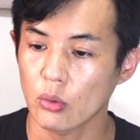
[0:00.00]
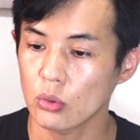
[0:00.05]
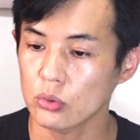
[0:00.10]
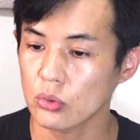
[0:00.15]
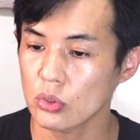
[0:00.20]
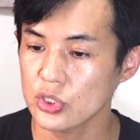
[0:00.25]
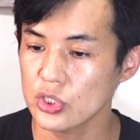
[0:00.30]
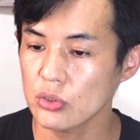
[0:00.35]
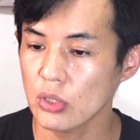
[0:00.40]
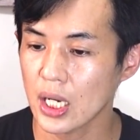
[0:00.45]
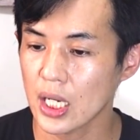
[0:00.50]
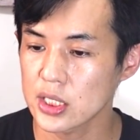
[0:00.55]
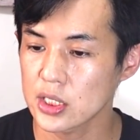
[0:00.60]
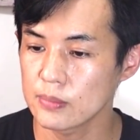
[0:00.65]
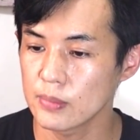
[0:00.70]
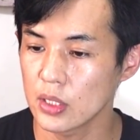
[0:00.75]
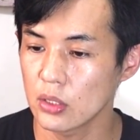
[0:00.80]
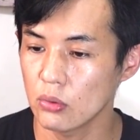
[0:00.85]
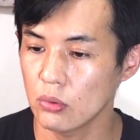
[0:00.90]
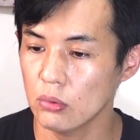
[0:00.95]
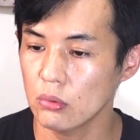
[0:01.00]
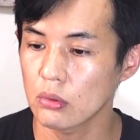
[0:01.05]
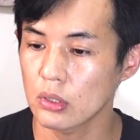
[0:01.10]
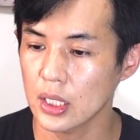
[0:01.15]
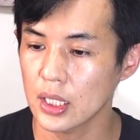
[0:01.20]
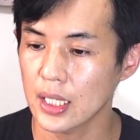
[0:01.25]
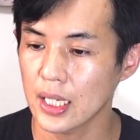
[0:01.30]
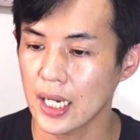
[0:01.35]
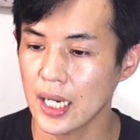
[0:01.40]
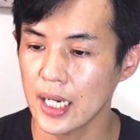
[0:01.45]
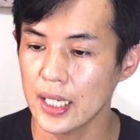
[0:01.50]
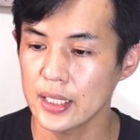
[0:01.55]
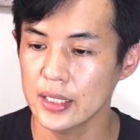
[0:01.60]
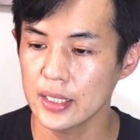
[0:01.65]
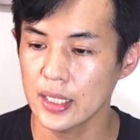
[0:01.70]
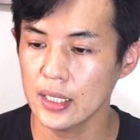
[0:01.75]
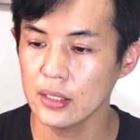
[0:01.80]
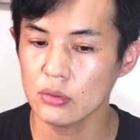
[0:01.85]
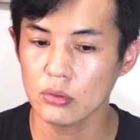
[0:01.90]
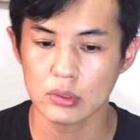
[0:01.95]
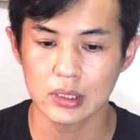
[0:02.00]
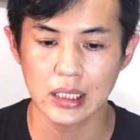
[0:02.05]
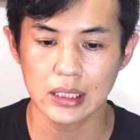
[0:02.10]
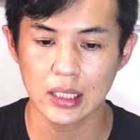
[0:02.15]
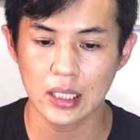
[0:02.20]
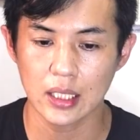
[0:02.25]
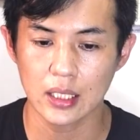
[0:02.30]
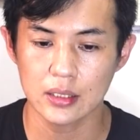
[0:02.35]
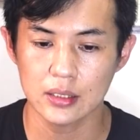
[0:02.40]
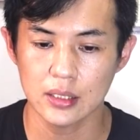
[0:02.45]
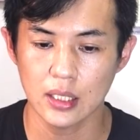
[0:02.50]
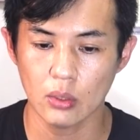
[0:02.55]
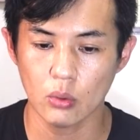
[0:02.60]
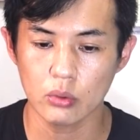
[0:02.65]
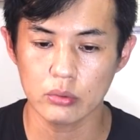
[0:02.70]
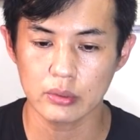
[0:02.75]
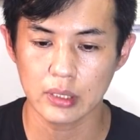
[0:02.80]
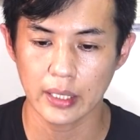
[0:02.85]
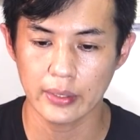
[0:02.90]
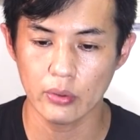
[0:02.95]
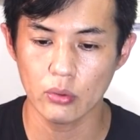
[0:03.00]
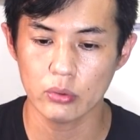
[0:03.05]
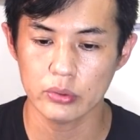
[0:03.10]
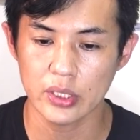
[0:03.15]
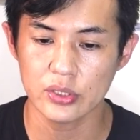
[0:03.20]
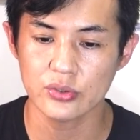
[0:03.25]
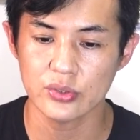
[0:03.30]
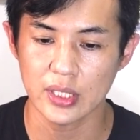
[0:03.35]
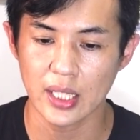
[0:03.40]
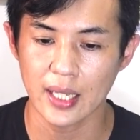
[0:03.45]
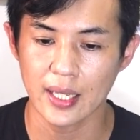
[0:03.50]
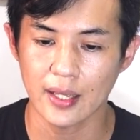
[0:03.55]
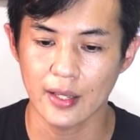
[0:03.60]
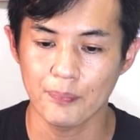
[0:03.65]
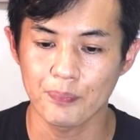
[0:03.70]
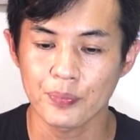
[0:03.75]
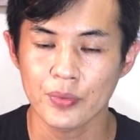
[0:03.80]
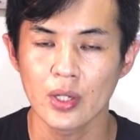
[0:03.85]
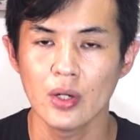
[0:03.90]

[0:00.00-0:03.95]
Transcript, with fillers: 今年の初めの方から肺炎と戦っておったようですね。